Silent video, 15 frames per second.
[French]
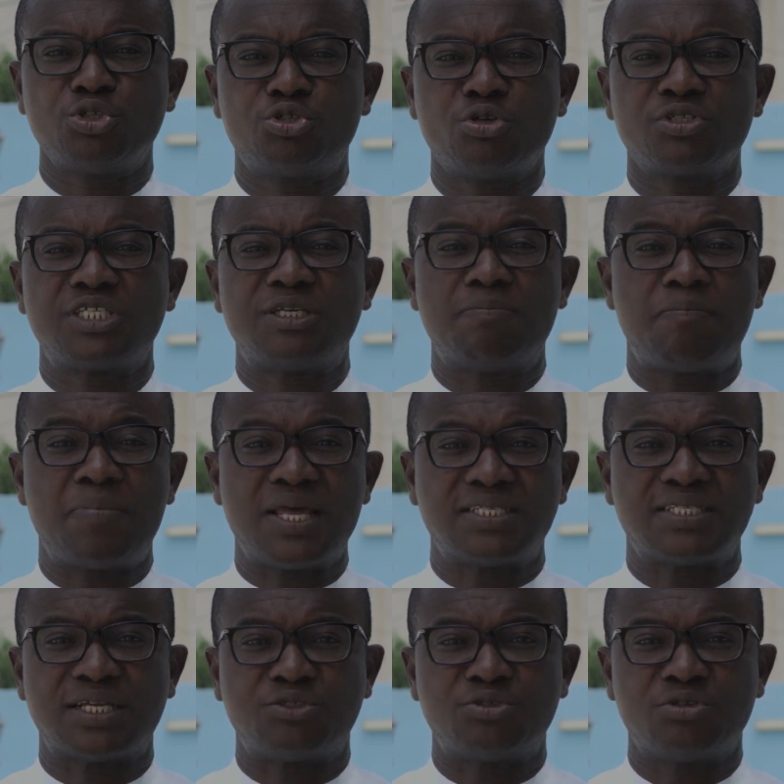un jeûne qui
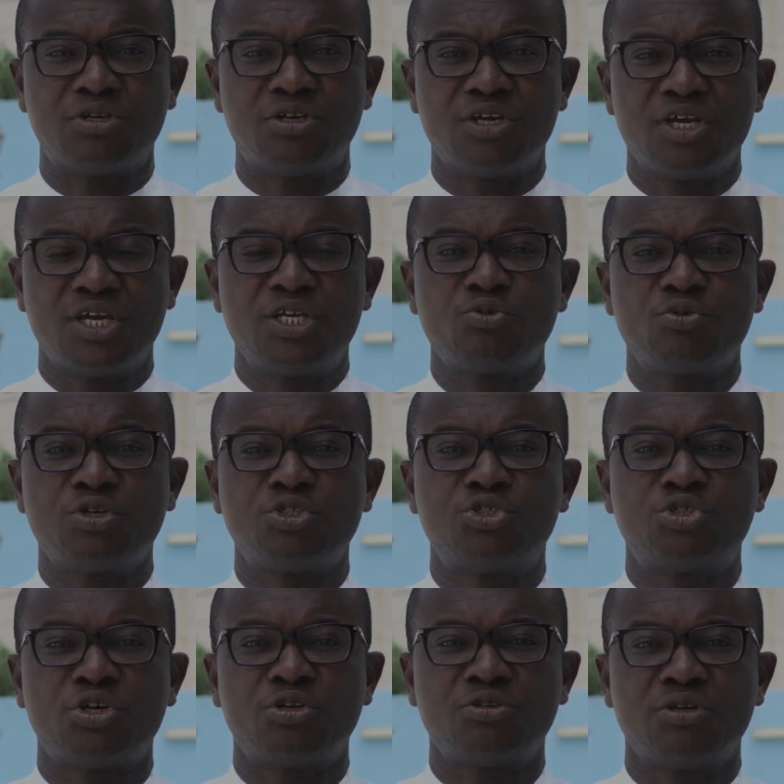plaise à Dieu et non un
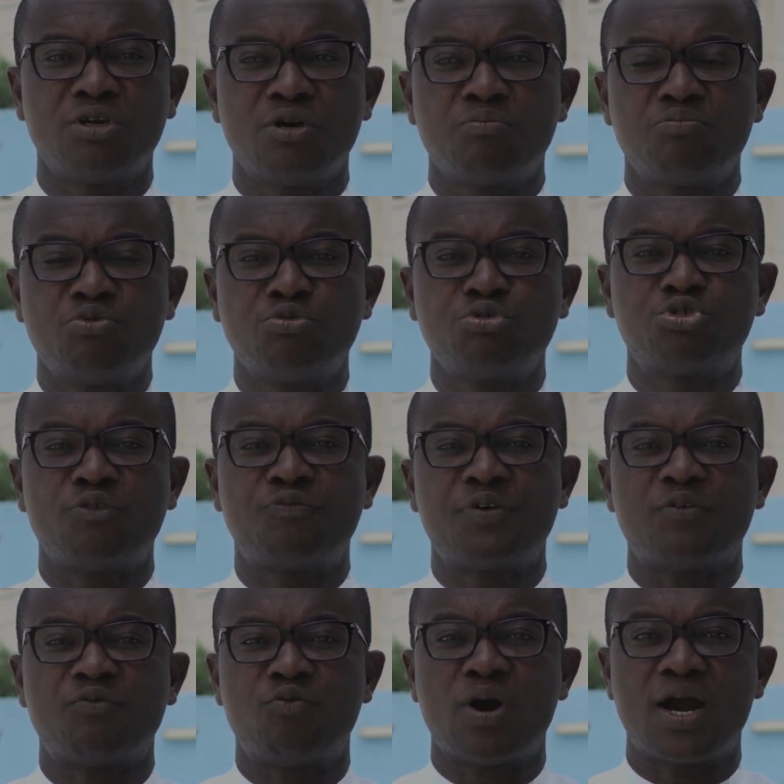jeûne pour se
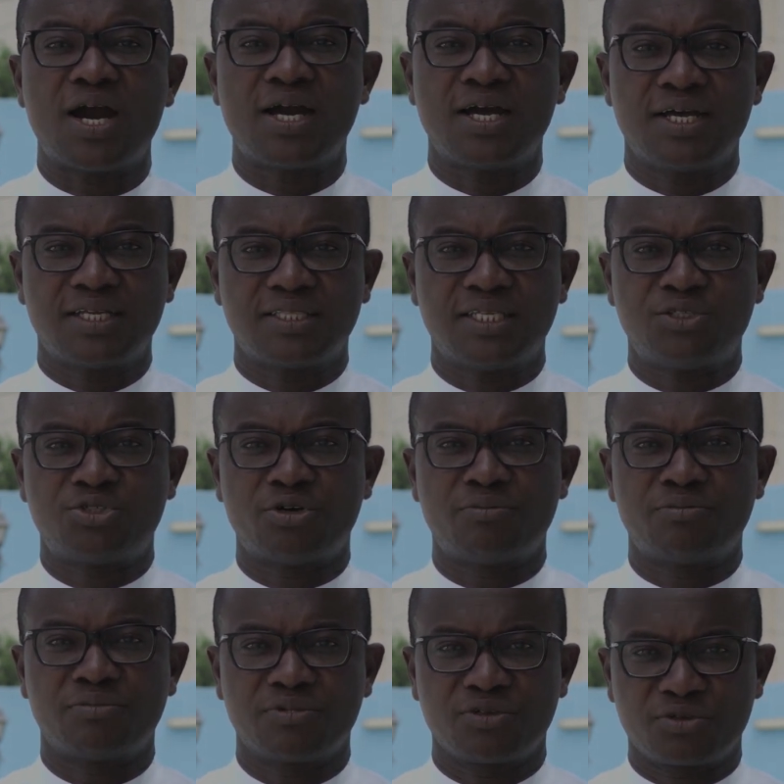faire voir des
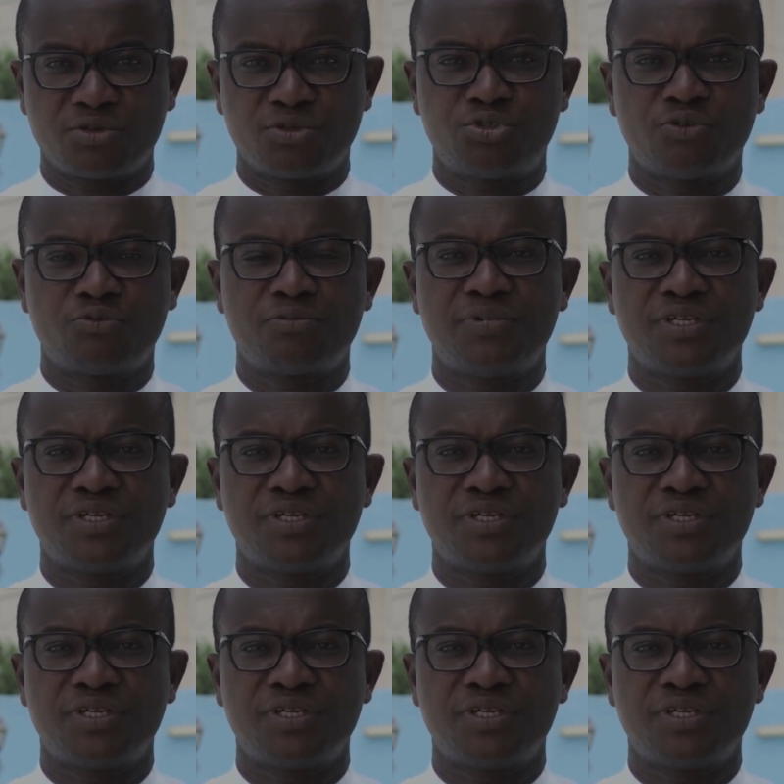hommes. Que Dieu vous